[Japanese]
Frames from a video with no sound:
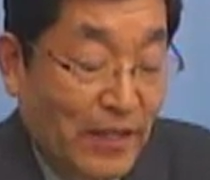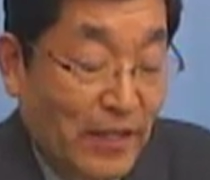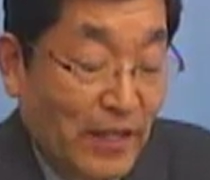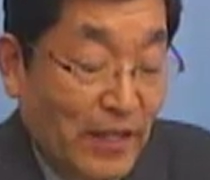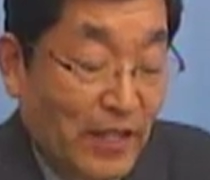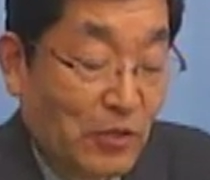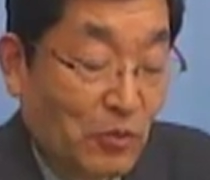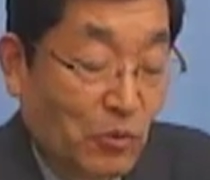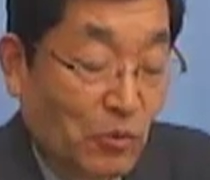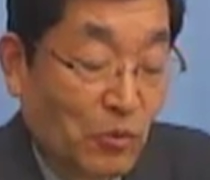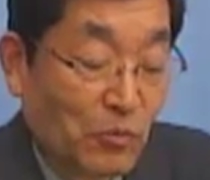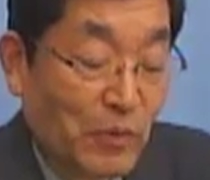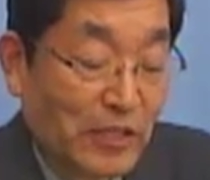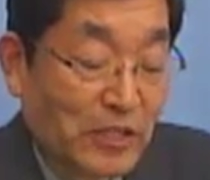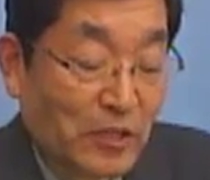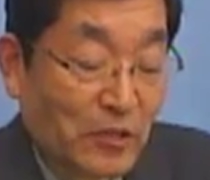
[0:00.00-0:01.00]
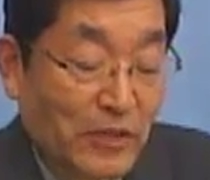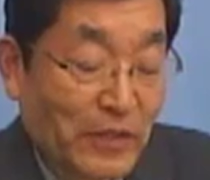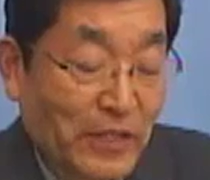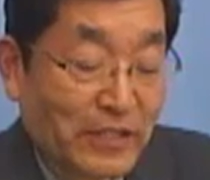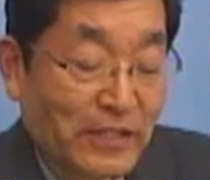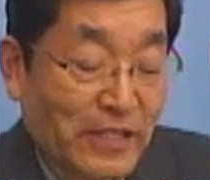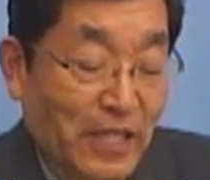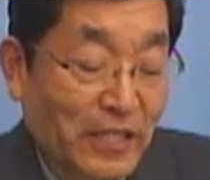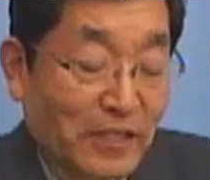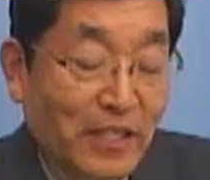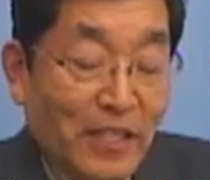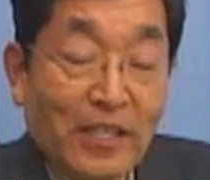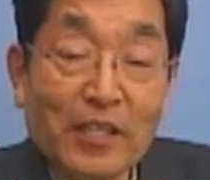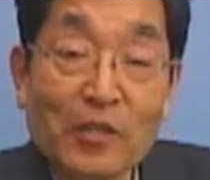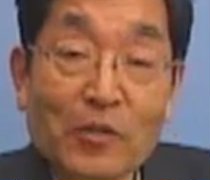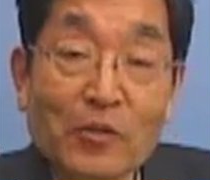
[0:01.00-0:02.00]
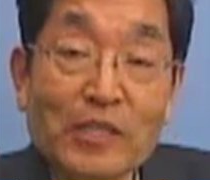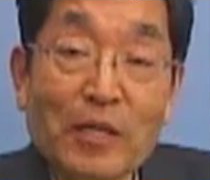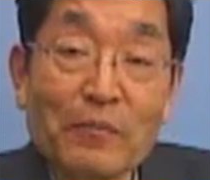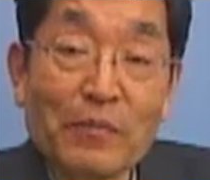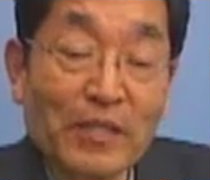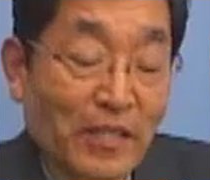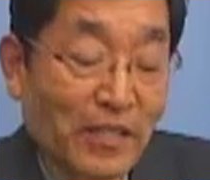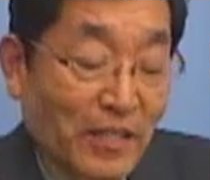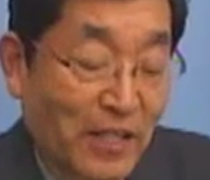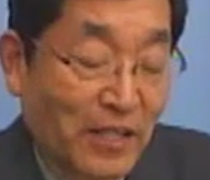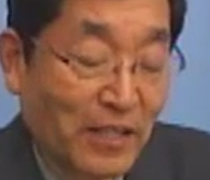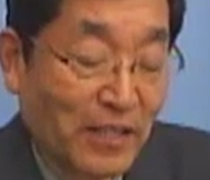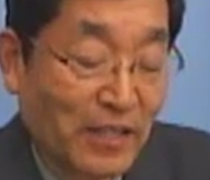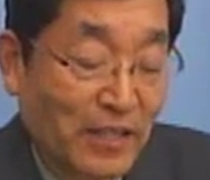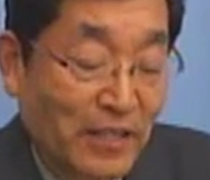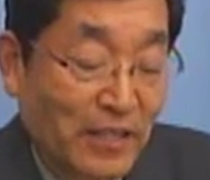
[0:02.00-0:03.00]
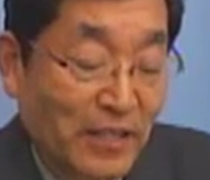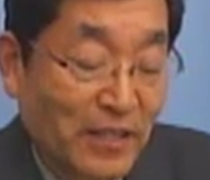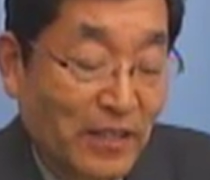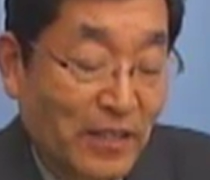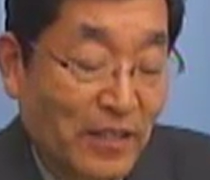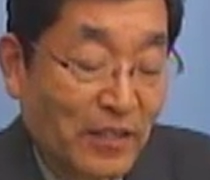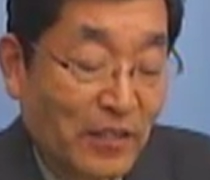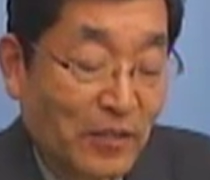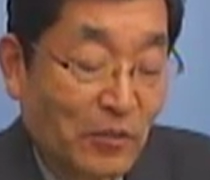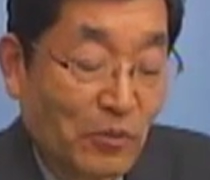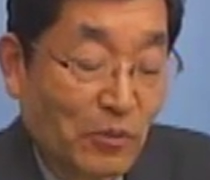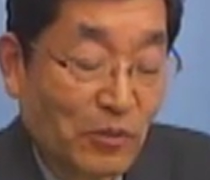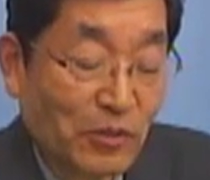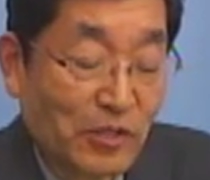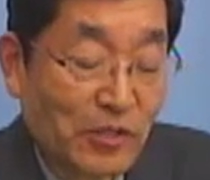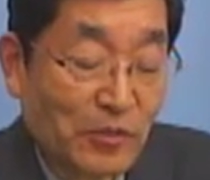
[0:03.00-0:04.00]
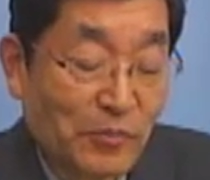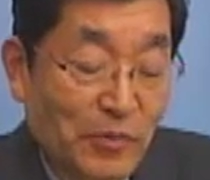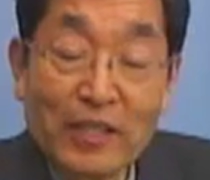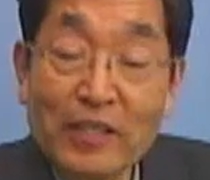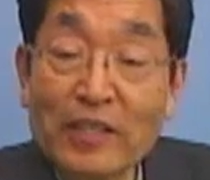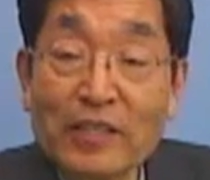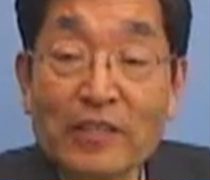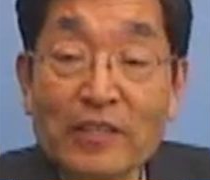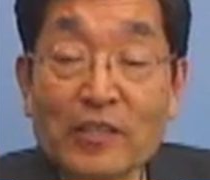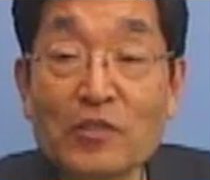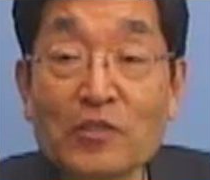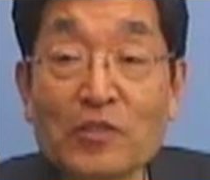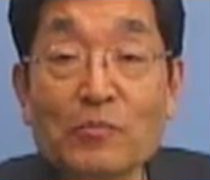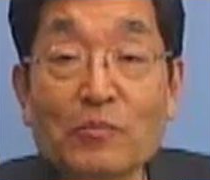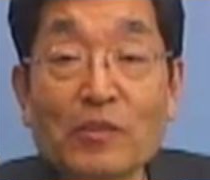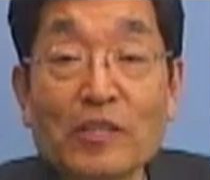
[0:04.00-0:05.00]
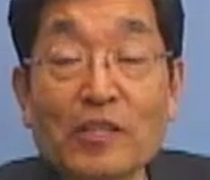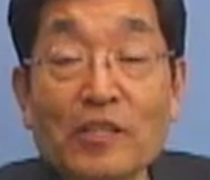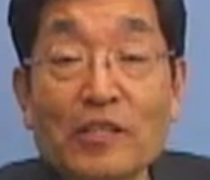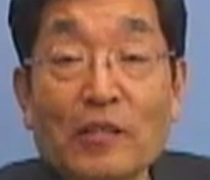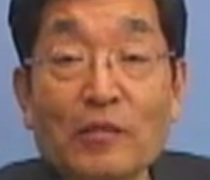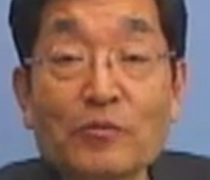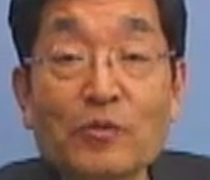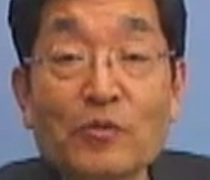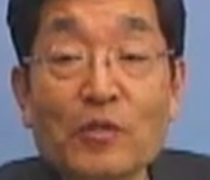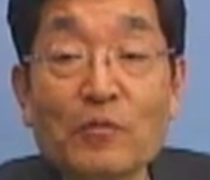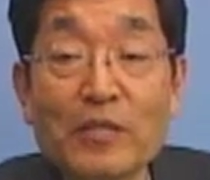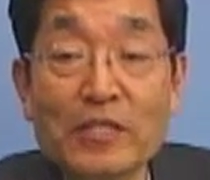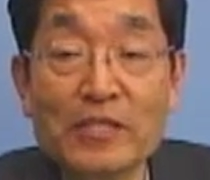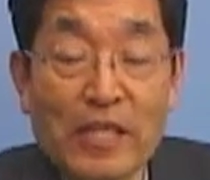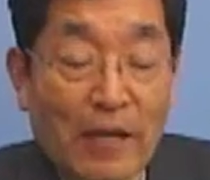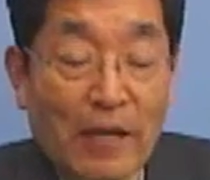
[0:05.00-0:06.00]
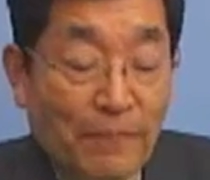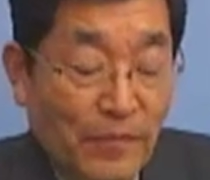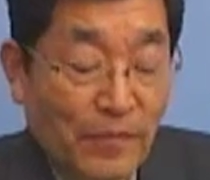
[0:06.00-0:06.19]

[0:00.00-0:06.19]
えー、今日の真っ白はですね、朝から小雨でね、えー、道路に積み上げられた雪もね、だいぶ溶けました。